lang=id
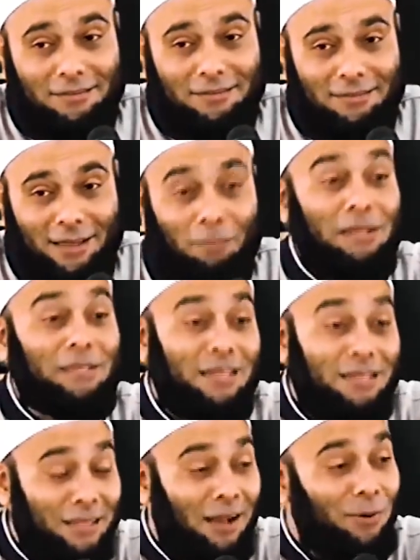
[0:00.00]
Sama
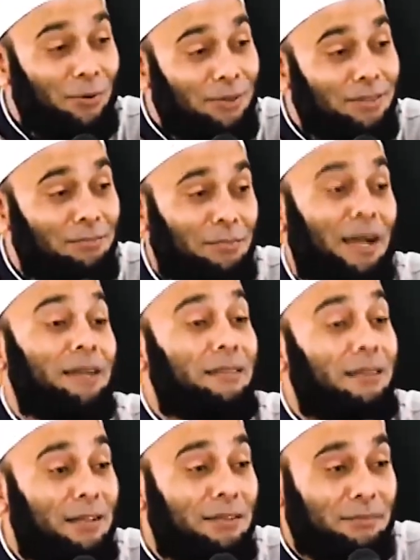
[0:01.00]
istri aja takut, misalkan nah
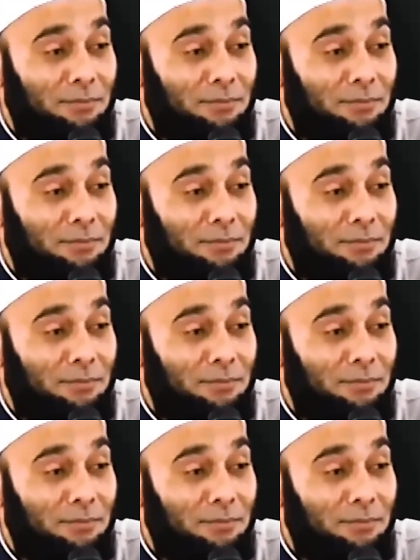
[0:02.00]
gitu lah.